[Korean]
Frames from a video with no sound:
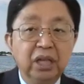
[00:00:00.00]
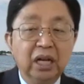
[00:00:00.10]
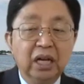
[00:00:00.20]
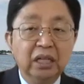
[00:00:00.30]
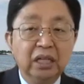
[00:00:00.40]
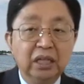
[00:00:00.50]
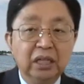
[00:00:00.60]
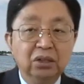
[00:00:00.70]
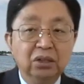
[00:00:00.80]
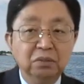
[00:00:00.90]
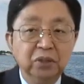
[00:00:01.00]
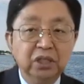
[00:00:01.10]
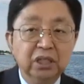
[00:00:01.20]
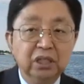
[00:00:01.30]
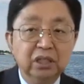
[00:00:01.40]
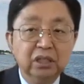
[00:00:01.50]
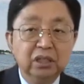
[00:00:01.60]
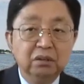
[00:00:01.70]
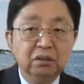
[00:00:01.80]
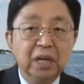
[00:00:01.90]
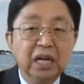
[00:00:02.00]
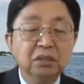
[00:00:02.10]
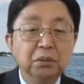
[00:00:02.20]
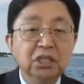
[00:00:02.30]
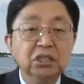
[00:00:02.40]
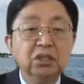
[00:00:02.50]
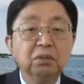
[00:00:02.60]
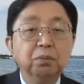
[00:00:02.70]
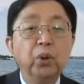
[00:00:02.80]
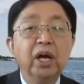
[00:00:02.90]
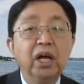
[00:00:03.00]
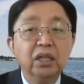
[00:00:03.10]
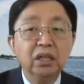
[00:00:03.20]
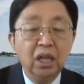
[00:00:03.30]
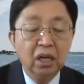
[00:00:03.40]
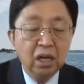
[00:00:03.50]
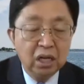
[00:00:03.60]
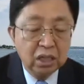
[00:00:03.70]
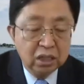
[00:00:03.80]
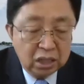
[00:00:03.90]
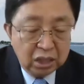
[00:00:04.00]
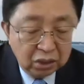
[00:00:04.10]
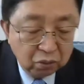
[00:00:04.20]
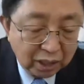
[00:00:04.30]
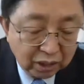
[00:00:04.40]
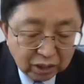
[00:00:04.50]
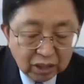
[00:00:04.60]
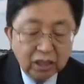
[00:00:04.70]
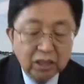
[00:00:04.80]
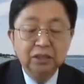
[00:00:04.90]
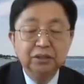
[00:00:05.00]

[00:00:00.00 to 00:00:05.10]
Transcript: 때가 됐다는 것입니다. 말씀하시죠. 보라, 때가 가까이 왔다.